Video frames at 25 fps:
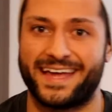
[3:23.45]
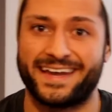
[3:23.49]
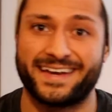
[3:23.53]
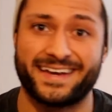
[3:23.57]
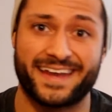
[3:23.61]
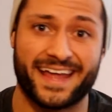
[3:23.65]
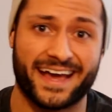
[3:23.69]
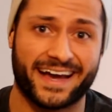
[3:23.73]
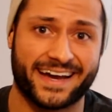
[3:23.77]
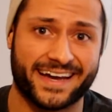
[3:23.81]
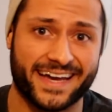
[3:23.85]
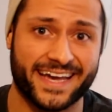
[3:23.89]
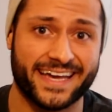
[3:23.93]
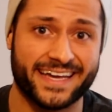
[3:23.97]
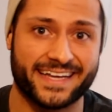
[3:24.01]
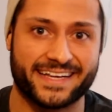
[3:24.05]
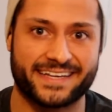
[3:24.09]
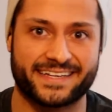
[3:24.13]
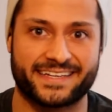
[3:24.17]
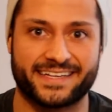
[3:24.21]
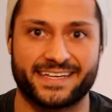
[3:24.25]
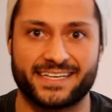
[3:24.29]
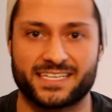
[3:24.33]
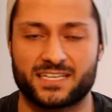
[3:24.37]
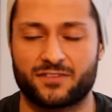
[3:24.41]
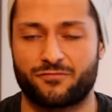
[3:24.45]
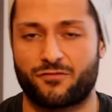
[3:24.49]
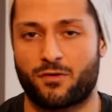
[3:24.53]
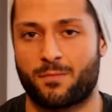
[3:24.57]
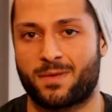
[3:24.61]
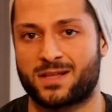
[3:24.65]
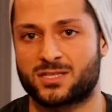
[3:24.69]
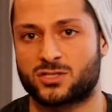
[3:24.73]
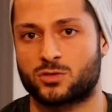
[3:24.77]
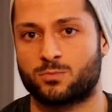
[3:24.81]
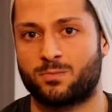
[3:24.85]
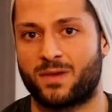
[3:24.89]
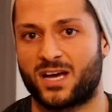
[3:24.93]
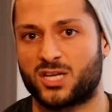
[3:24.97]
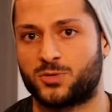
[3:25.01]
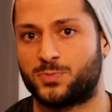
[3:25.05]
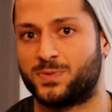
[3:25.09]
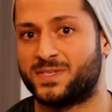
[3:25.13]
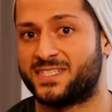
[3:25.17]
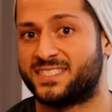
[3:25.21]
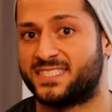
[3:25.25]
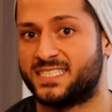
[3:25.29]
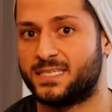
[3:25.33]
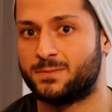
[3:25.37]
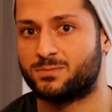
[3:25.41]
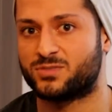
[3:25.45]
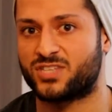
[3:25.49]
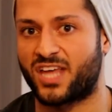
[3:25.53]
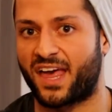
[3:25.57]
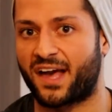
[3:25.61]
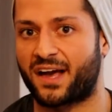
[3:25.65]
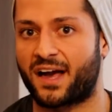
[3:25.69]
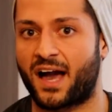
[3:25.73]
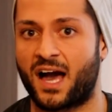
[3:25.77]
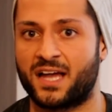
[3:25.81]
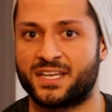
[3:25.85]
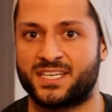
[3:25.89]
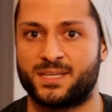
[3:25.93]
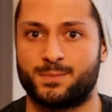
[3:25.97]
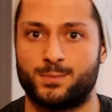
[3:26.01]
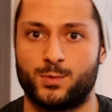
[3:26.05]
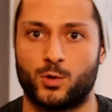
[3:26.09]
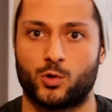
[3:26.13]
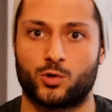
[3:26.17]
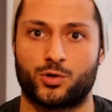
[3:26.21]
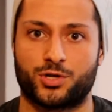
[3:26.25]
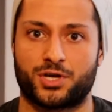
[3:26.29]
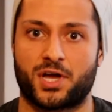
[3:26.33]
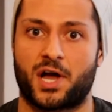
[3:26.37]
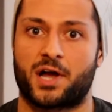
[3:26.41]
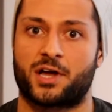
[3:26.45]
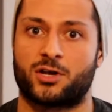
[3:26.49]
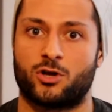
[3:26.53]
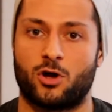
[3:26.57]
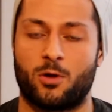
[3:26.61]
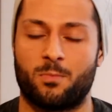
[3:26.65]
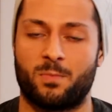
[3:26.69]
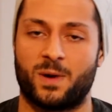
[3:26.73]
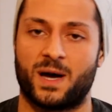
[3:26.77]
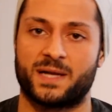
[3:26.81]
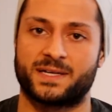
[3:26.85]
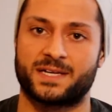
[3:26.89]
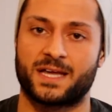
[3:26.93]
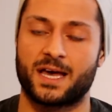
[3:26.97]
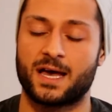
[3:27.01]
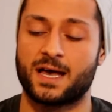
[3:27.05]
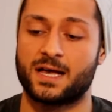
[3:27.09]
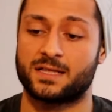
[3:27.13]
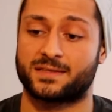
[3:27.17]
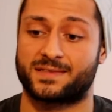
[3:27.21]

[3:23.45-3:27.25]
In der Regel gilt, wenn man zum Beispiel sieben Tage Antibiotika genommen hat,